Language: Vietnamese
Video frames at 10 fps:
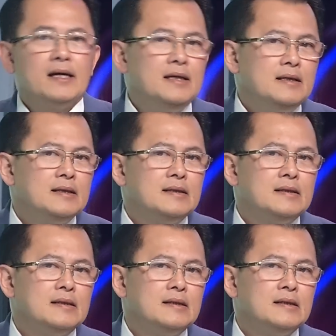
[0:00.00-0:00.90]
thấy
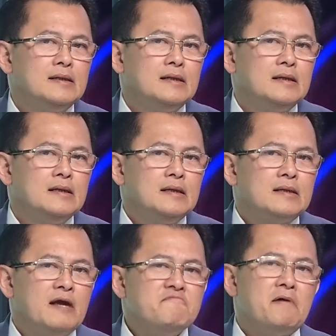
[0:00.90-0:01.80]

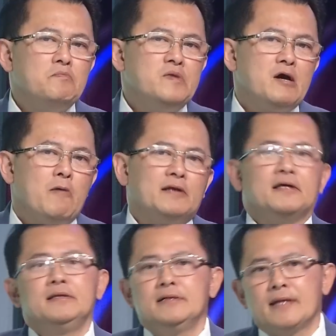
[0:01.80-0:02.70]
để phóng những cái hỏa
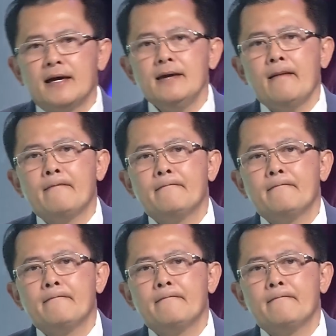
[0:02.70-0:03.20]
tiễn như thế